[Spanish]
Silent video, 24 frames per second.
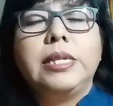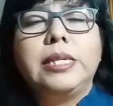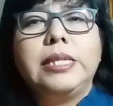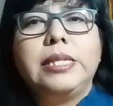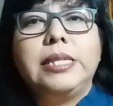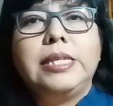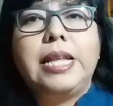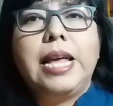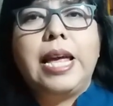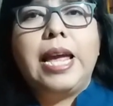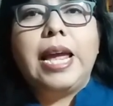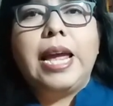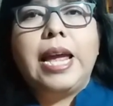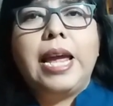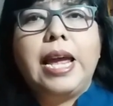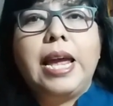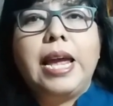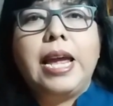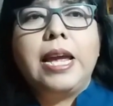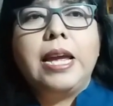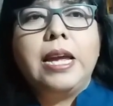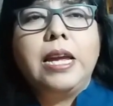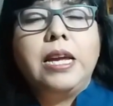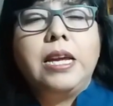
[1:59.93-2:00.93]

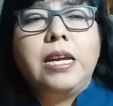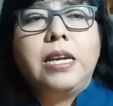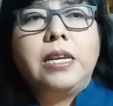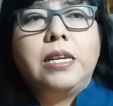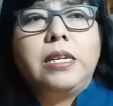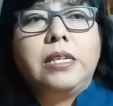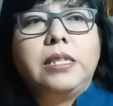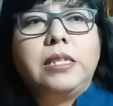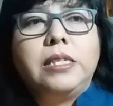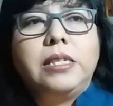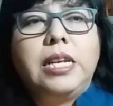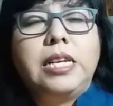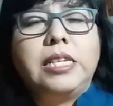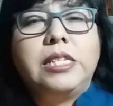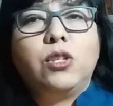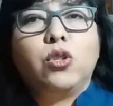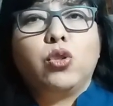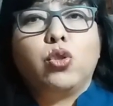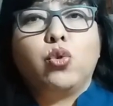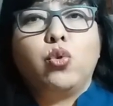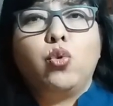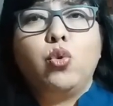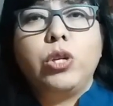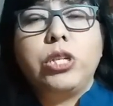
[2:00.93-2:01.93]
de, de
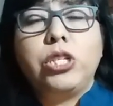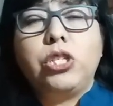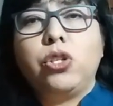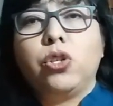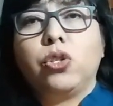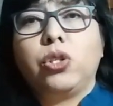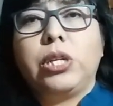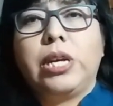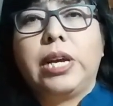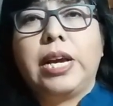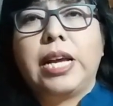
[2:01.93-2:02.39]
esos juicios y